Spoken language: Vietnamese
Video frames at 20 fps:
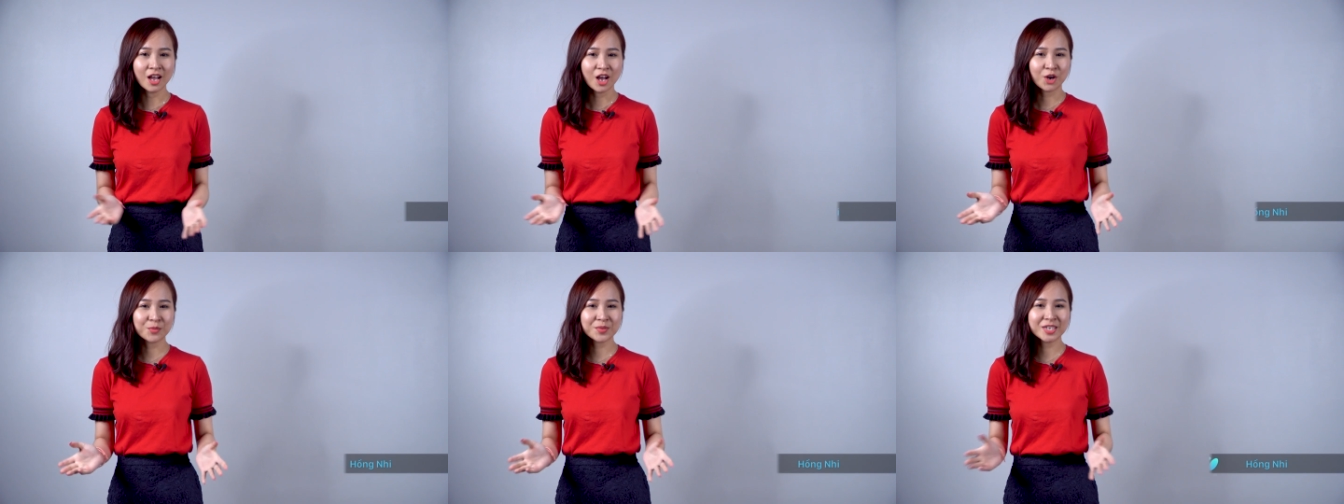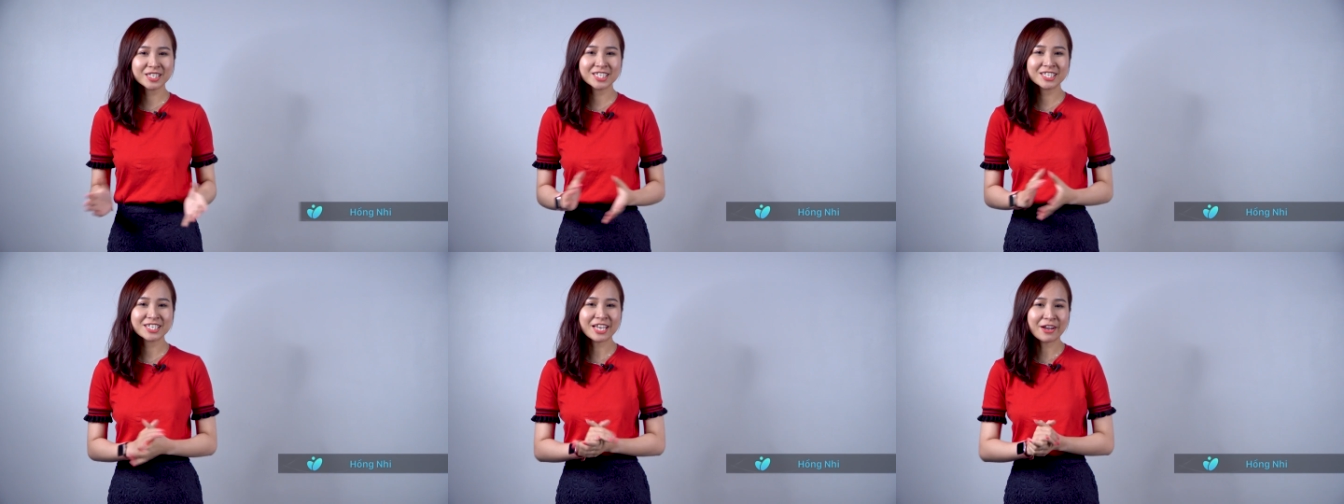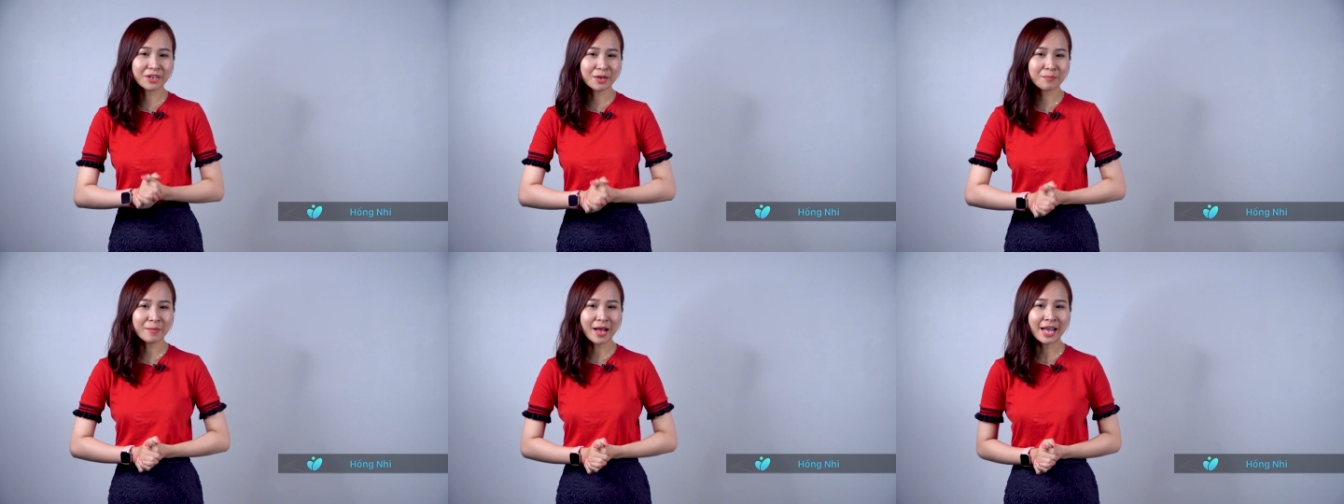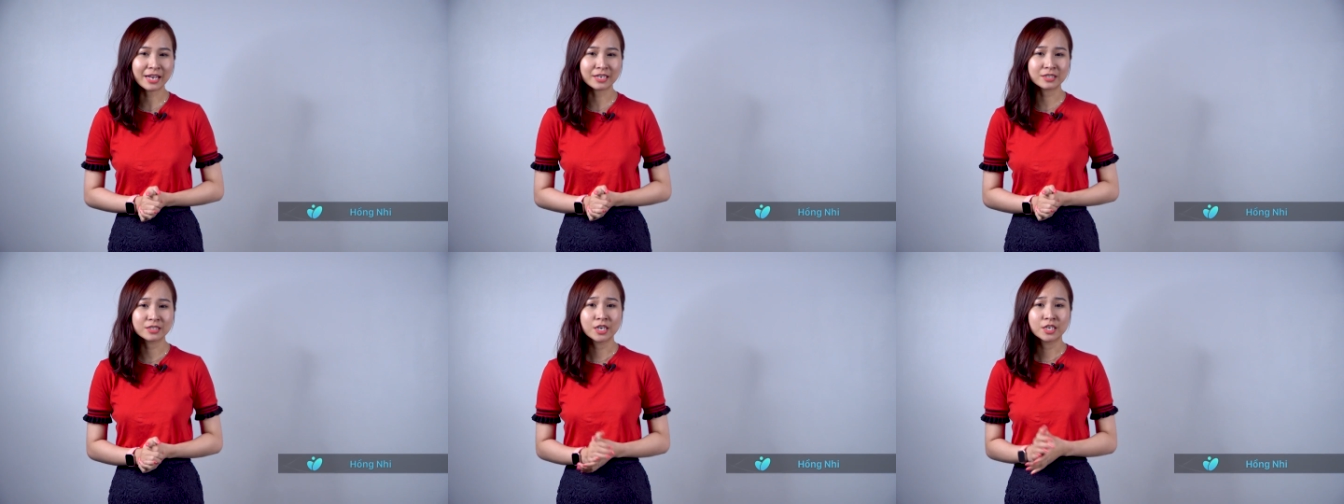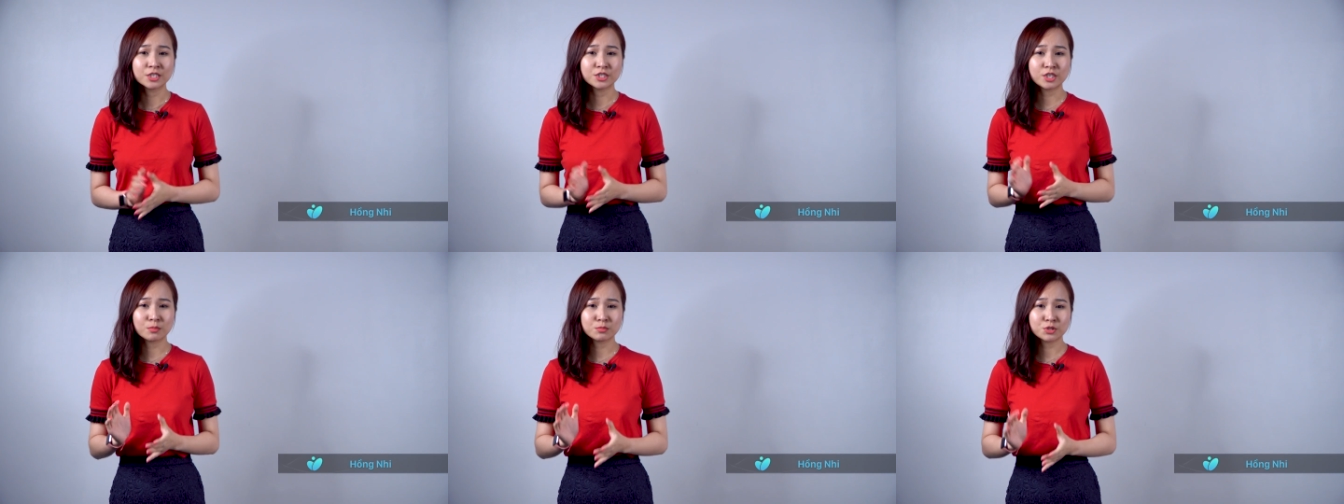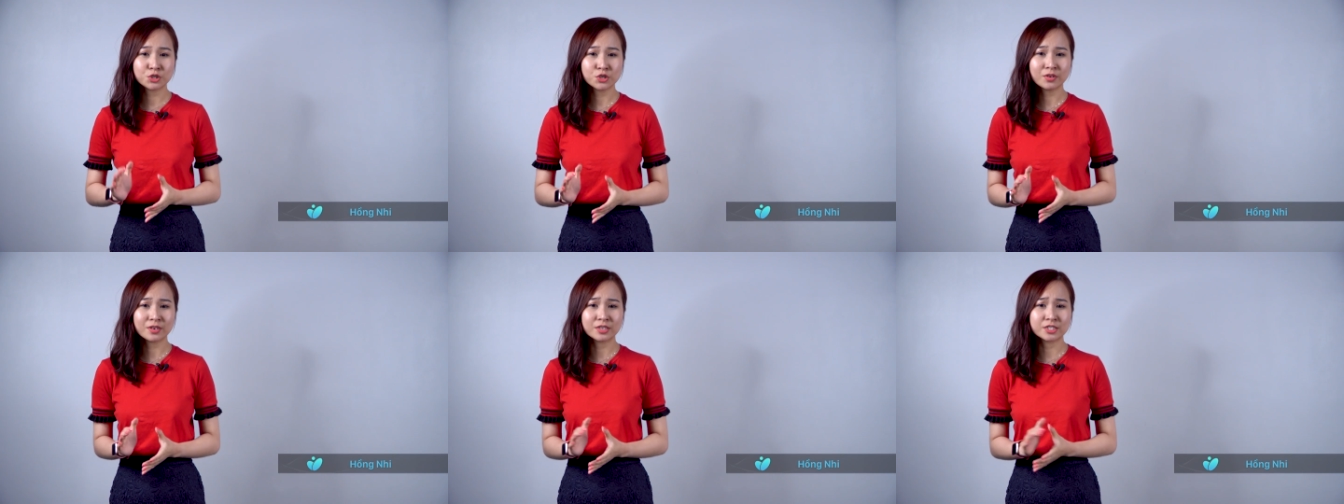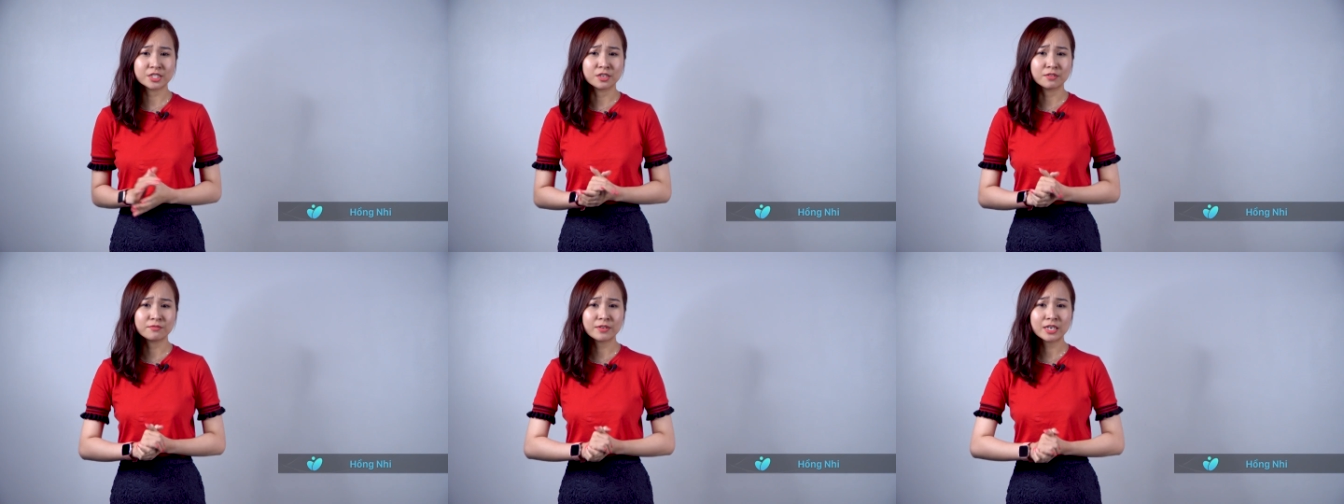Hồng Nhi xin chào các bạn. Trong suốt lịch
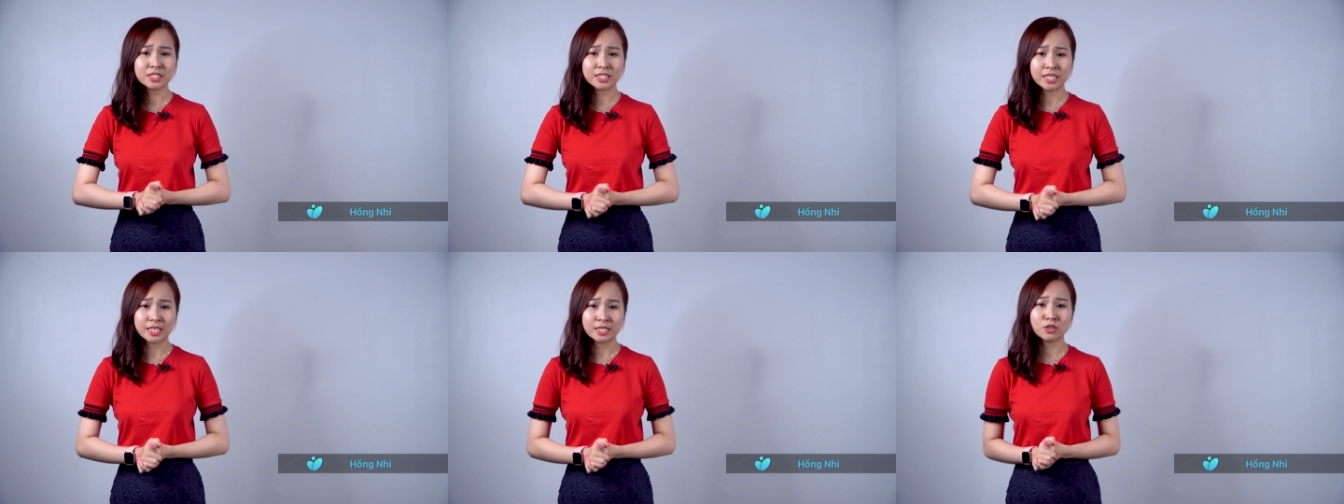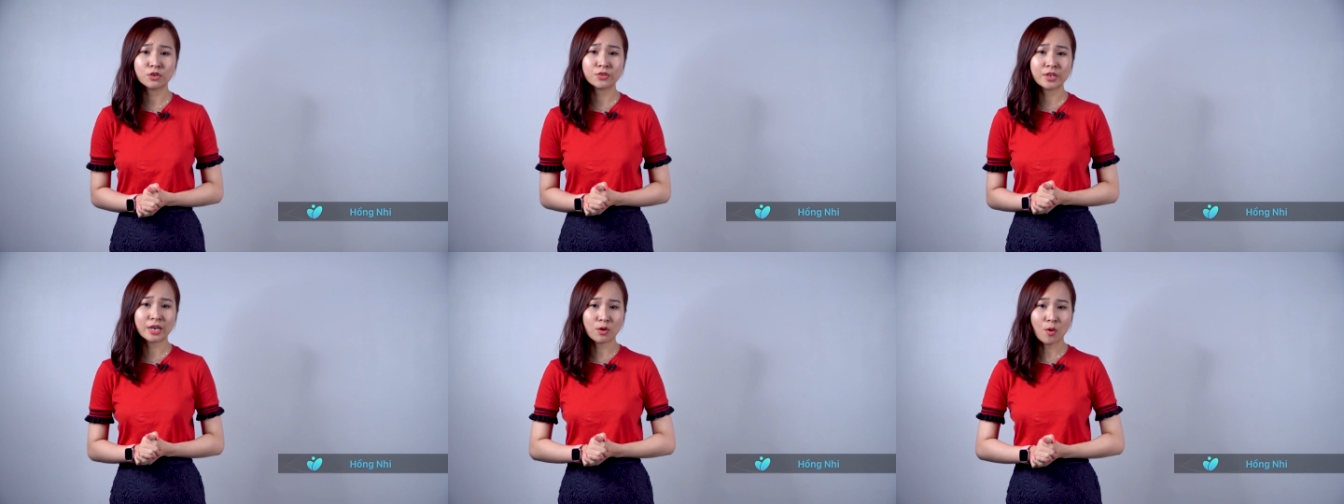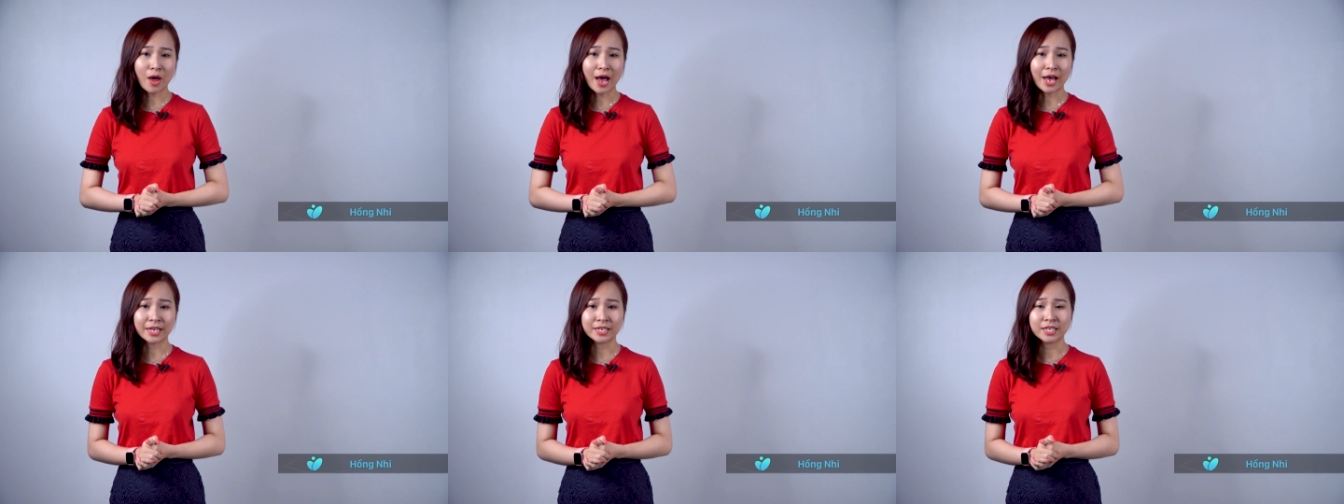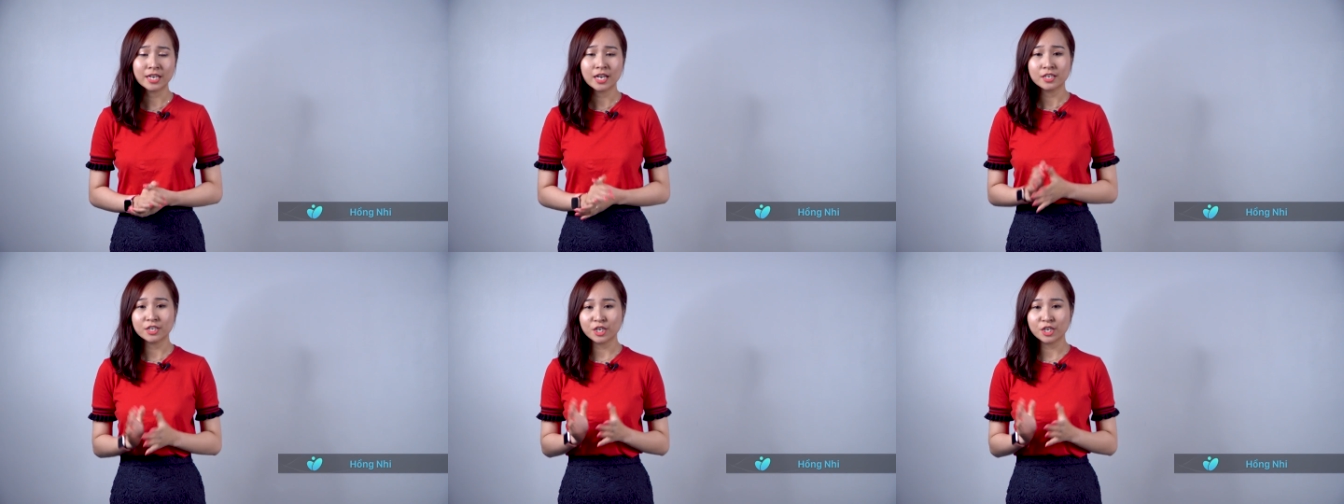sử phát triển của nhân loại,